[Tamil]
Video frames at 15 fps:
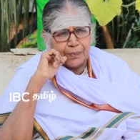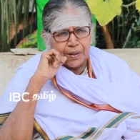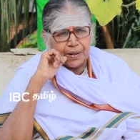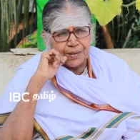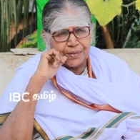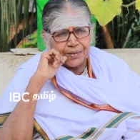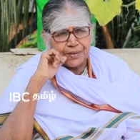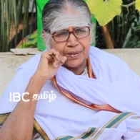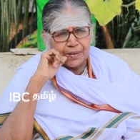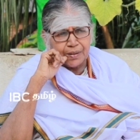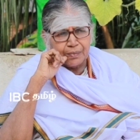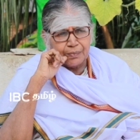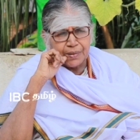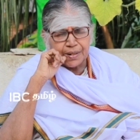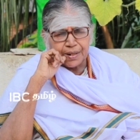மாற்று
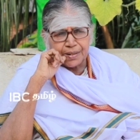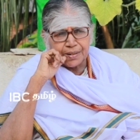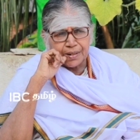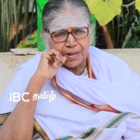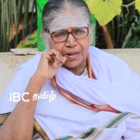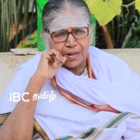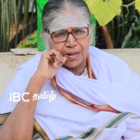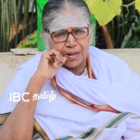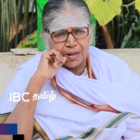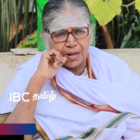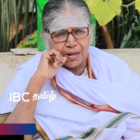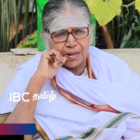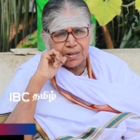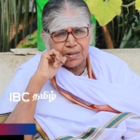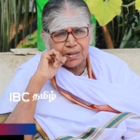மதத்தினர்
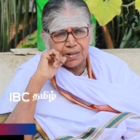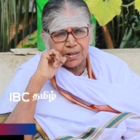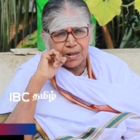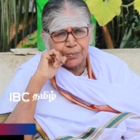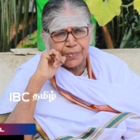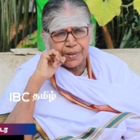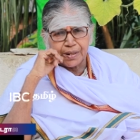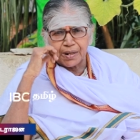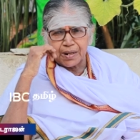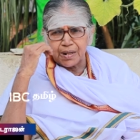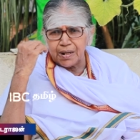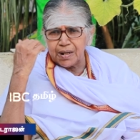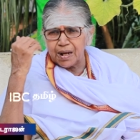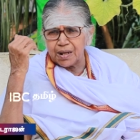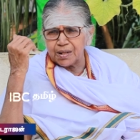அல்லது நம்பிக்கை
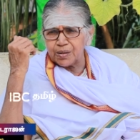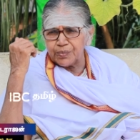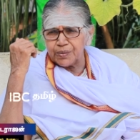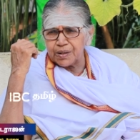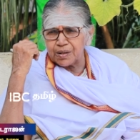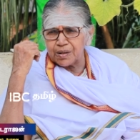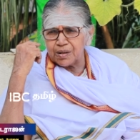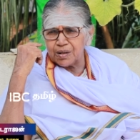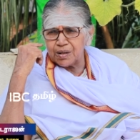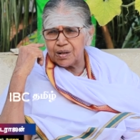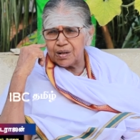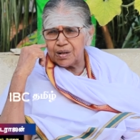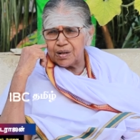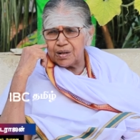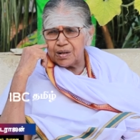இல்லாதவர்
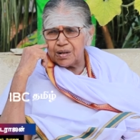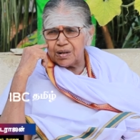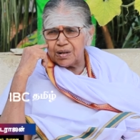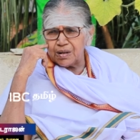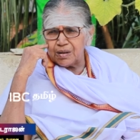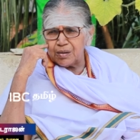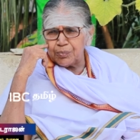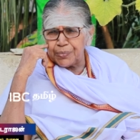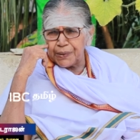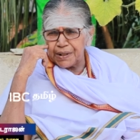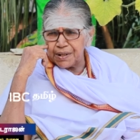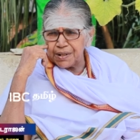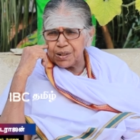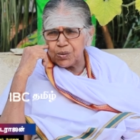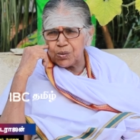
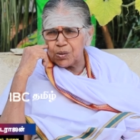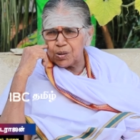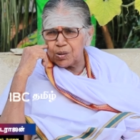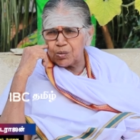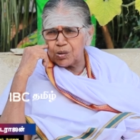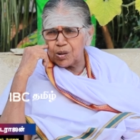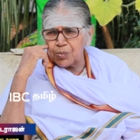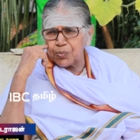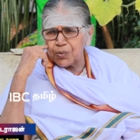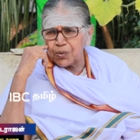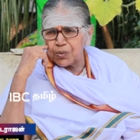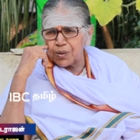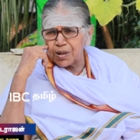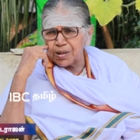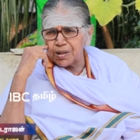பழனி கோயிலுக்குள்ளே
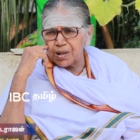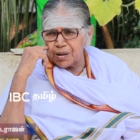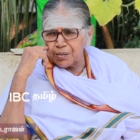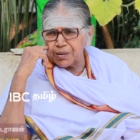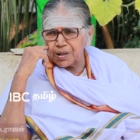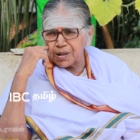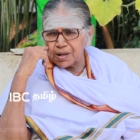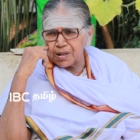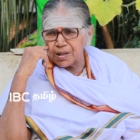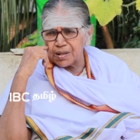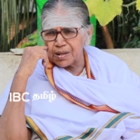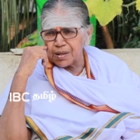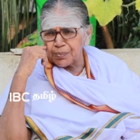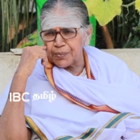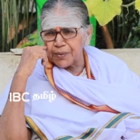போகக்கூடாது அப்படிங்கிறது
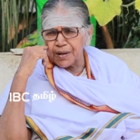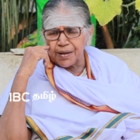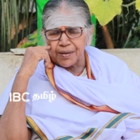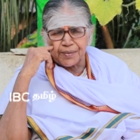தீர்ப்பா